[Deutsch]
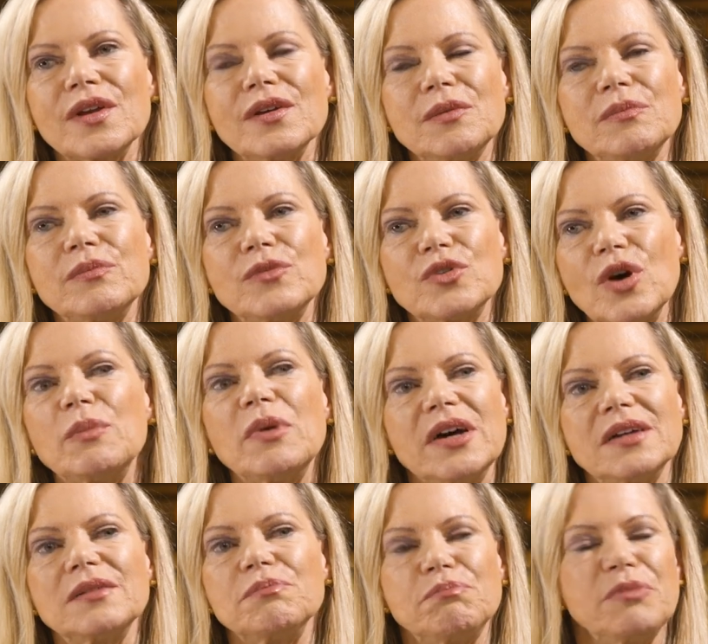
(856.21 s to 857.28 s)
im
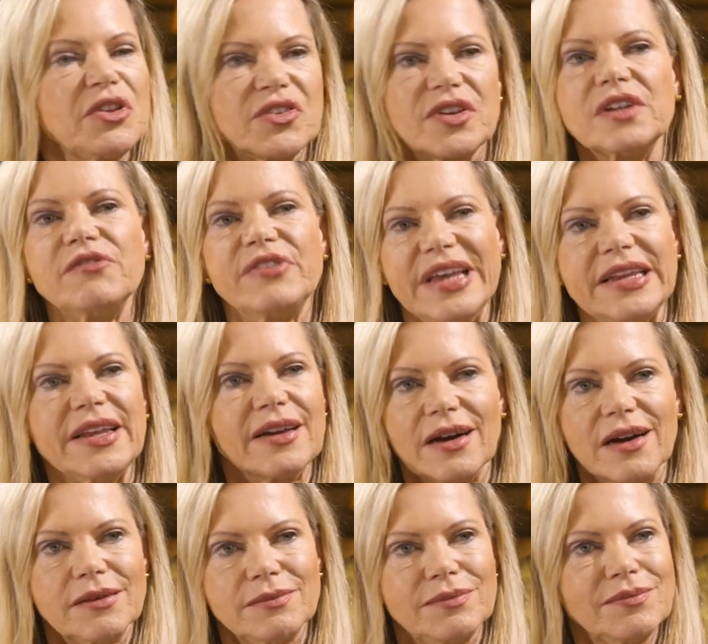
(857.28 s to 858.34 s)
Sommer ein bisschen weniger.